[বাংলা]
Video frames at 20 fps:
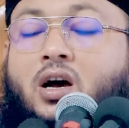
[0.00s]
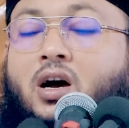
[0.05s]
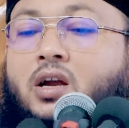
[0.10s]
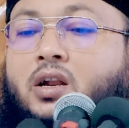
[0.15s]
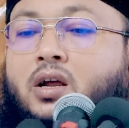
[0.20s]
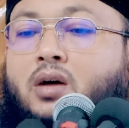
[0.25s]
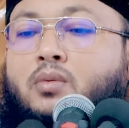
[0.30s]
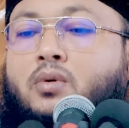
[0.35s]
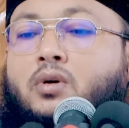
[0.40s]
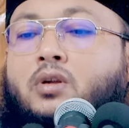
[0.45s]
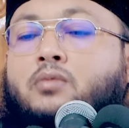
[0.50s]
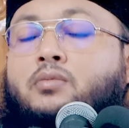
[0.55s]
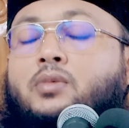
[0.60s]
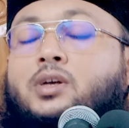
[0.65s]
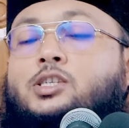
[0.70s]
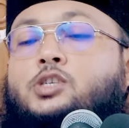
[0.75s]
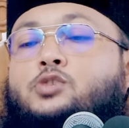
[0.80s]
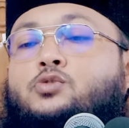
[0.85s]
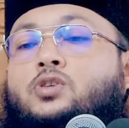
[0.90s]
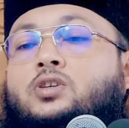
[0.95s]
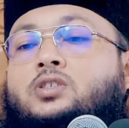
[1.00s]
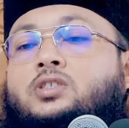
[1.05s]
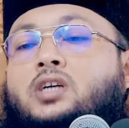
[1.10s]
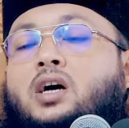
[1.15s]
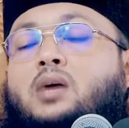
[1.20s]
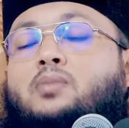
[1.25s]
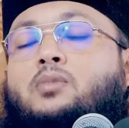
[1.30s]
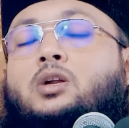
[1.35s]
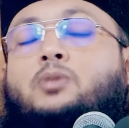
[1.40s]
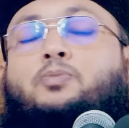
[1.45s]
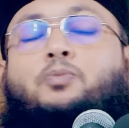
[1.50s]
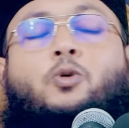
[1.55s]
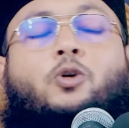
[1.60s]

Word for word: আর আমার মেসনটা আমার